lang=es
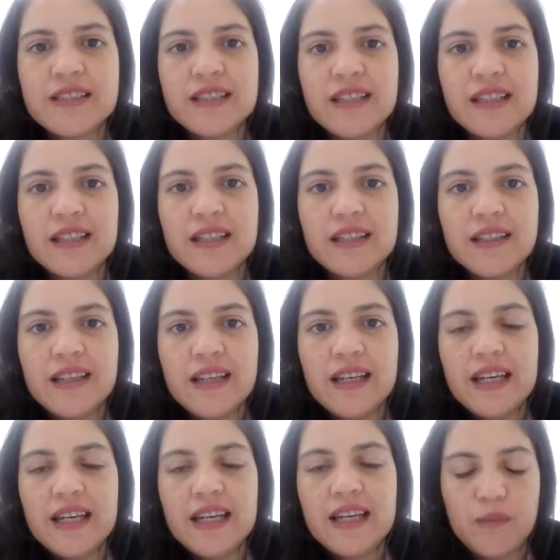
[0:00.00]
es que,
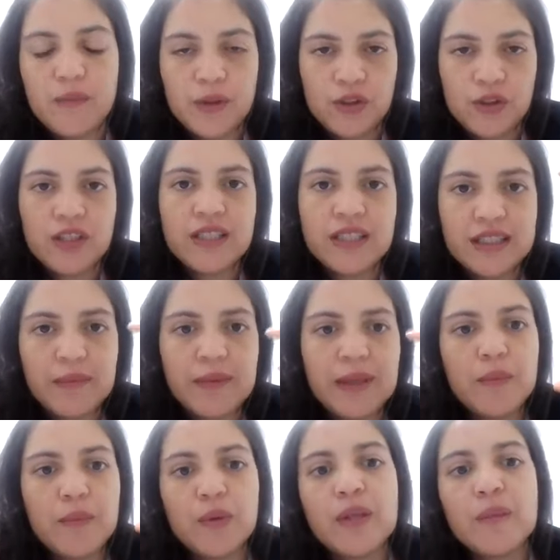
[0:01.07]
bueno, el
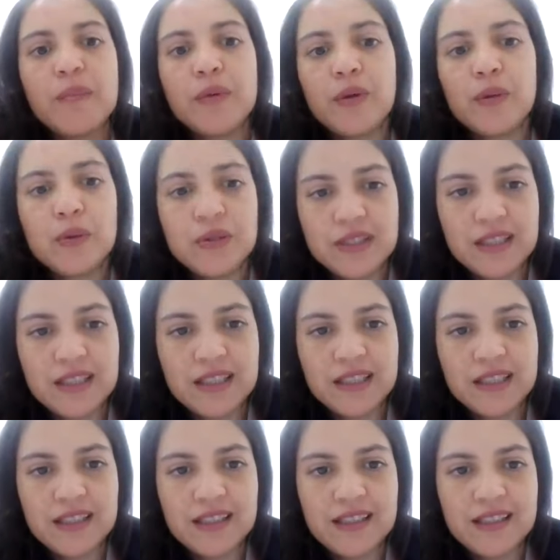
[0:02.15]
sistema inmune
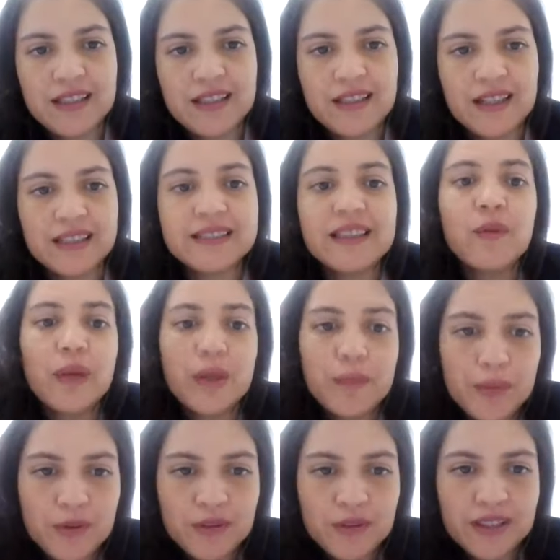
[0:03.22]
produce
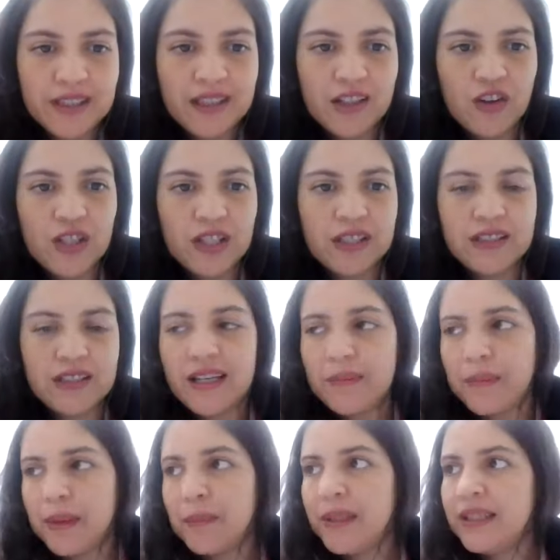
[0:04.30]
anticuerpos, que lo que
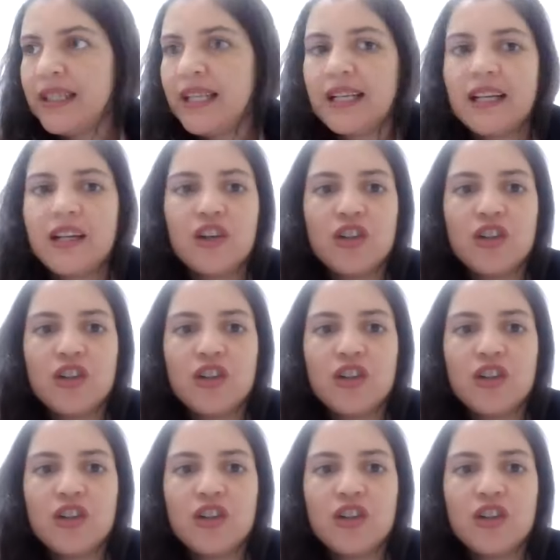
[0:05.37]
te permite es